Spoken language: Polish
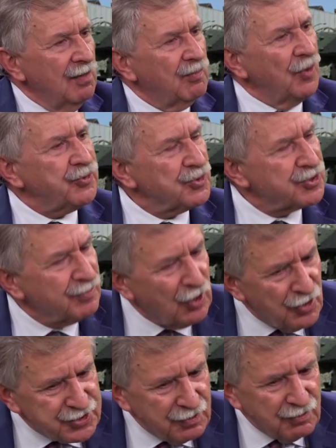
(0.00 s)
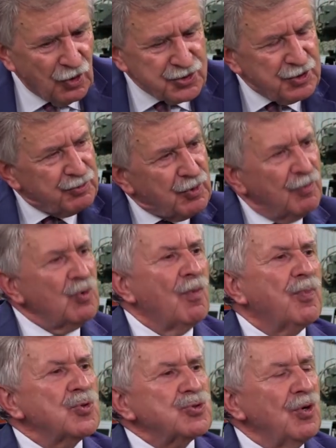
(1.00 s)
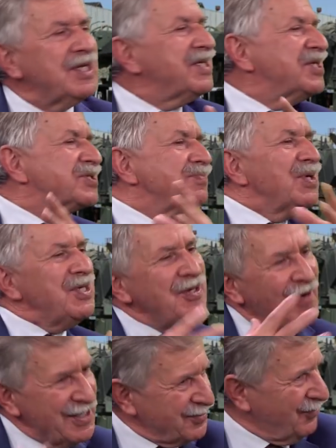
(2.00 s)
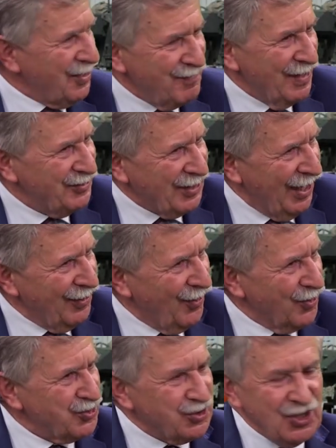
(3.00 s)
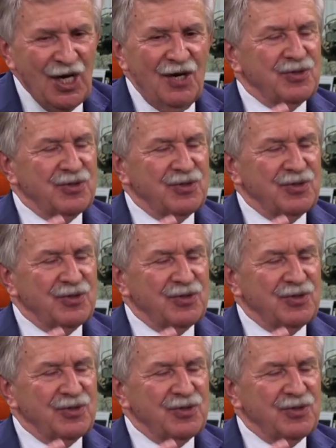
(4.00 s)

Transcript: Po to, żeby Ros Rosji to było, ona nie zmieniła swojej mentalności.